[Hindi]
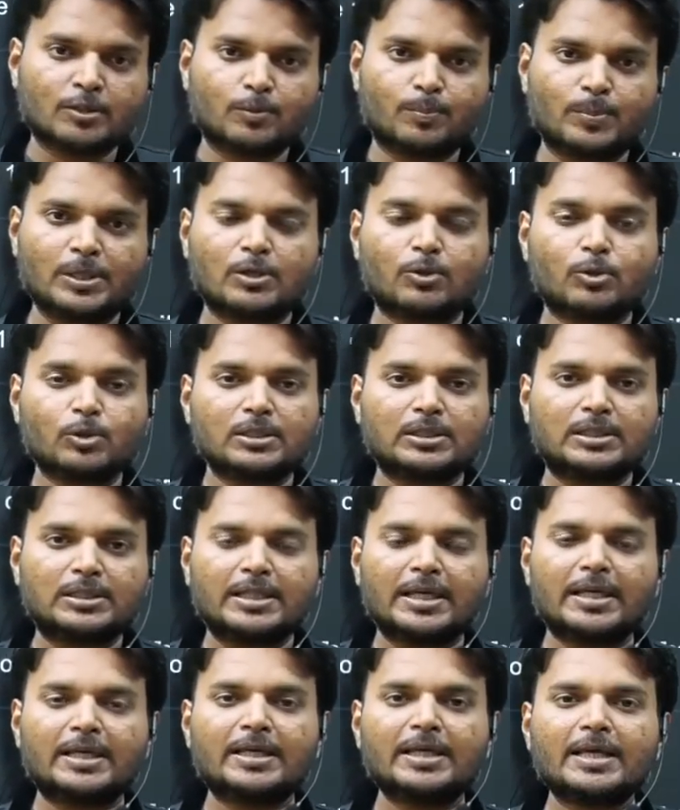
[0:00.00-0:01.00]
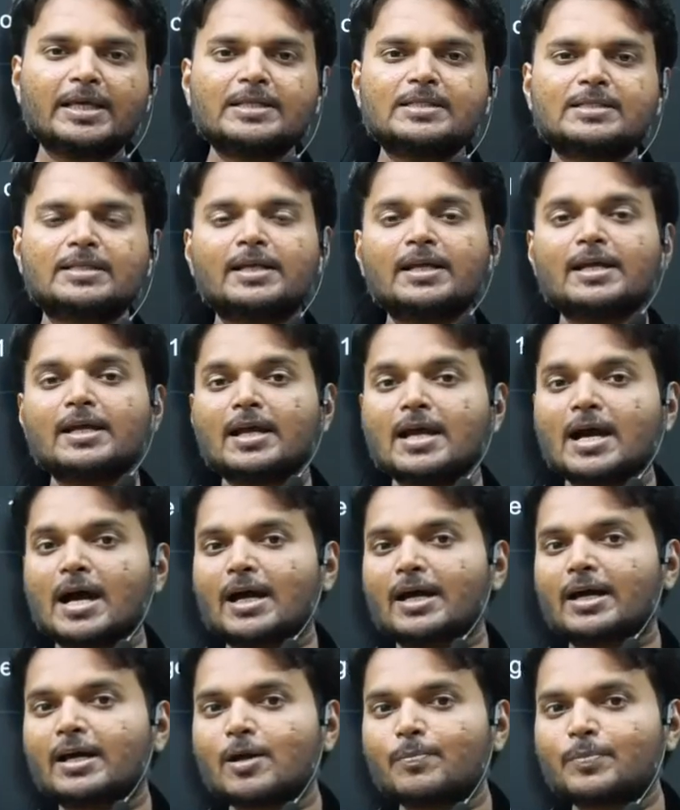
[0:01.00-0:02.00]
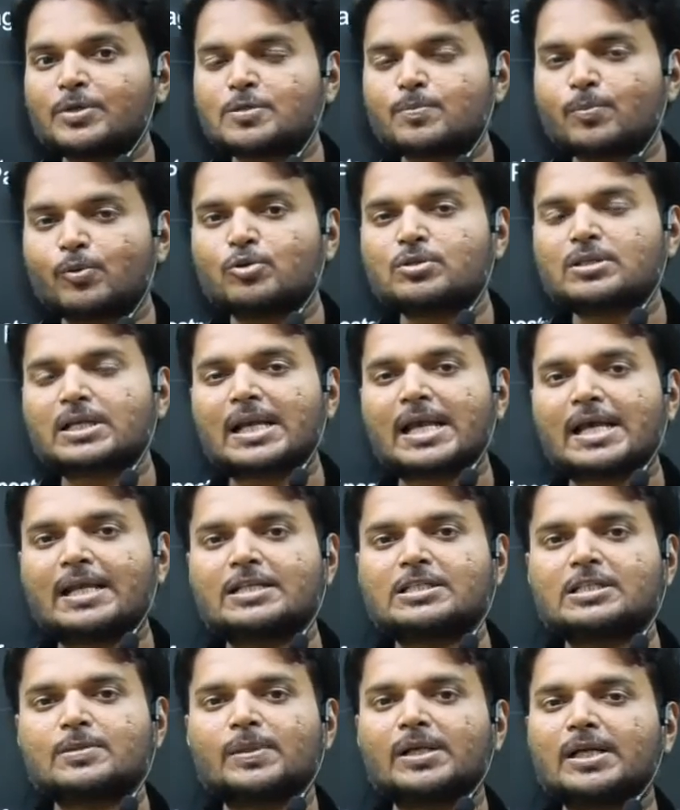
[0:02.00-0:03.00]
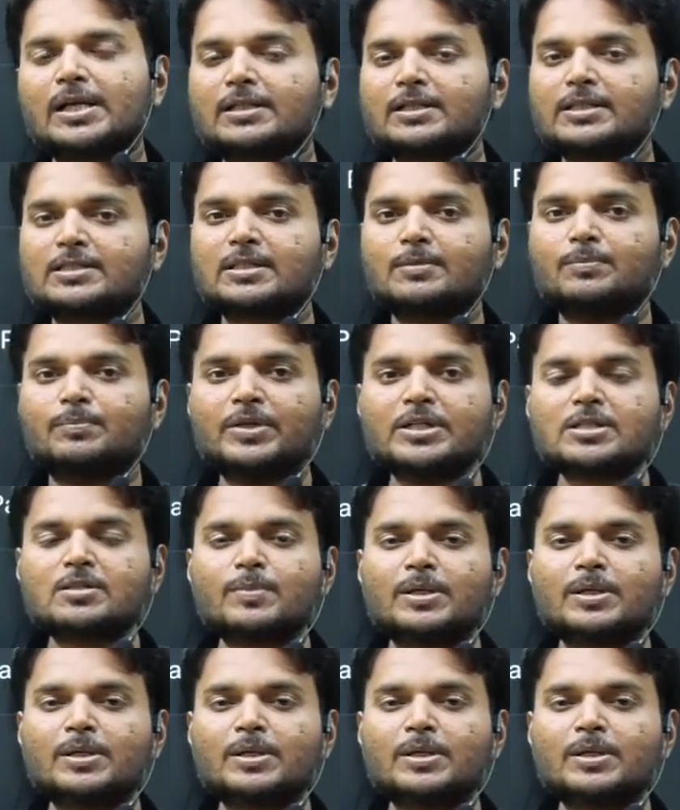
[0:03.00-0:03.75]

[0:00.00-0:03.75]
तो बिल्कुल देखिए इसे अगर आप इस पोस्ट के लिए एलिजिबल हैं तो इसे मिस